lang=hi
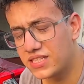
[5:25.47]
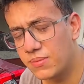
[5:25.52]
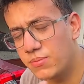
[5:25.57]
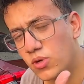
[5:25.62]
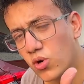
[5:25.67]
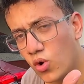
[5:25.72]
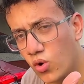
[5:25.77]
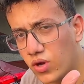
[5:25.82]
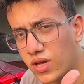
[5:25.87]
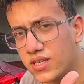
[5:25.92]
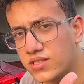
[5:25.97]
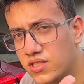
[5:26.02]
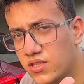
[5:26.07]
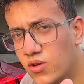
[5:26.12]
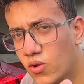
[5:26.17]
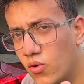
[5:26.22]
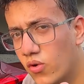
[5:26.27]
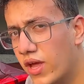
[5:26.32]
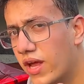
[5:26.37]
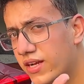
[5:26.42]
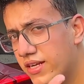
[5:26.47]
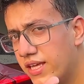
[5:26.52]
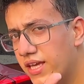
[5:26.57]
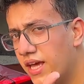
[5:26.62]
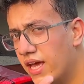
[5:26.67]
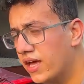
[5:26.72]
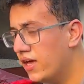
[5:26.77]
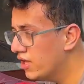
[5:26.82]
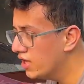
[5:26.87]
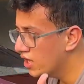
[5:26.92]
से भी ओके सीन हो गया ठीक
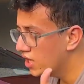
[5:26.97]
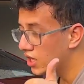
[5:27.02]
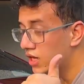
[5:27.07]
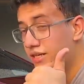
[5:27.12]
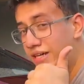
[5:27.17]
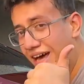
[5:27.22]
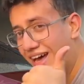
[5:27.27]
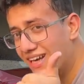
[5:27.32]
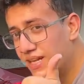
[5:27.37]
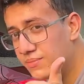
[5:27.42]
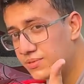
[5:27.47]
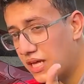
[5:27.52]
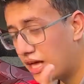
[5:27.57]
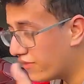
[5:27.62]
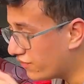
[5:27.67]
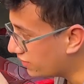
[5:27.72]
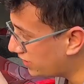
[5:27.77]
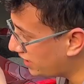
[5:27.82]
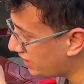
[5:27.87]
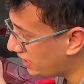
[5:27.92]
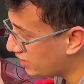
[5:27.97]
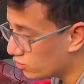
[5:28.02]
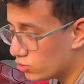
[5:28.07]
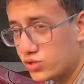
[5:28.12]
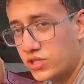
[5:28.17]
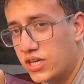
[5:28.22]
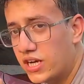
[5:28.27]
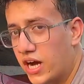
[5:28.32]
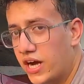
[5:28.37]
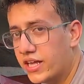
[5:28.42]
है टायर हम साफ करेंगे
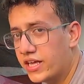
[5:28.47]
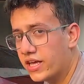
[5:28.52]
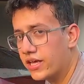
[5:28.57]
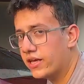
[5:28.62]
दूसरी गाड़ी